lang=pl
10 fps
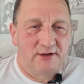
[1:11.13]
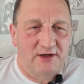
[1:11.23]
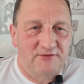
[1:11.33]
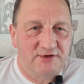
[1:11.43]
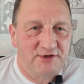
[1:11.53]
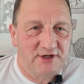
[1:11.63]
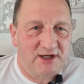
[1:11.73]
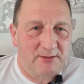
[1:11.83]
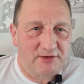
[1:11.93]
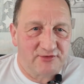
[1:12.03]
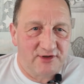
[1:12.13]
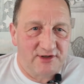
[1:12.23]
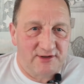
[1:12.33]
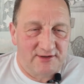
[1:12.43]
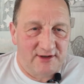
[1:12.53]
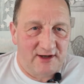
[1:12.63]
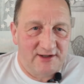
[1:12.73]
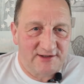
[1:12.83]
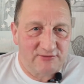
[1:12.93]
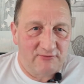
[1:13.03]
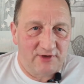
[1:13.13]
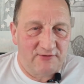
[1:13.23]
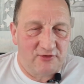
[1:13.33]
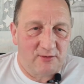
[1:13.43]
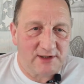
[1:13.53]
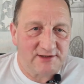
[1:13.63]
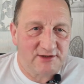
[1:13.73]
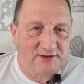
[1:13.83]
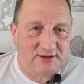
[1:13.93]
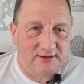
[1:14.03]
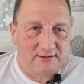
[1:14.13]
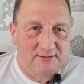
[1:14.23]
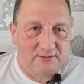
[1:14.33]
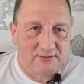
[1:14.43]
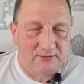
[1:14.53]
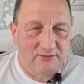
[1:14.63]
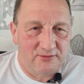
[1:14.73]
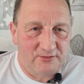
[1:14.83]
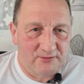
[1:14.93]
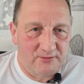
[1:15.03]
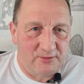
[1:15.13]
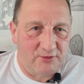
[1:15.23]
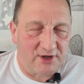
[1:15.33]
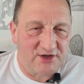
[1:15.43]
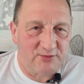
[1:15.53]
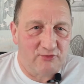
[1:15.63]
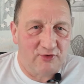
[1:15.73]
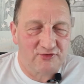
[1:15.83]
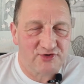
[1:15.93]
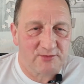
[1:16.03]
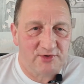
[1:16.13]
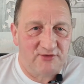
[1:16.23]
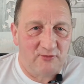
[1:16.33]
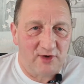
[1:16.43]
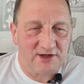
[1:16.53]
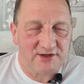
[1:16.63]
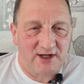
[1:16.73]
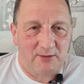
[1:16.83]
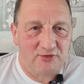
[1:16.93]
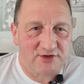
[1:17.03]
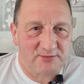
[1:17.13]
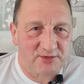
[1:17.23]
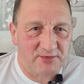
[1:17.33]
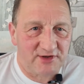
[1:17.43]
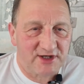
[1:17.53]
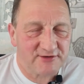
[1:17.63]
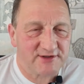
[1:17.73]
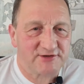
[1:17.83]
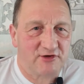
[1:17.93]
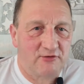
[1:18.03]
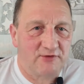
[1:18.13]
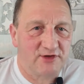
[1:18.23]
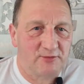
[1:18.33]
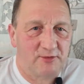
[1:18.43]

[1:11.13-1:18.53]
Jak widzicie, nie ma tutaj ani słowa informacji, że był jakiś błąd, że byli w błędzie, albo że przepraszają za cokolwiek.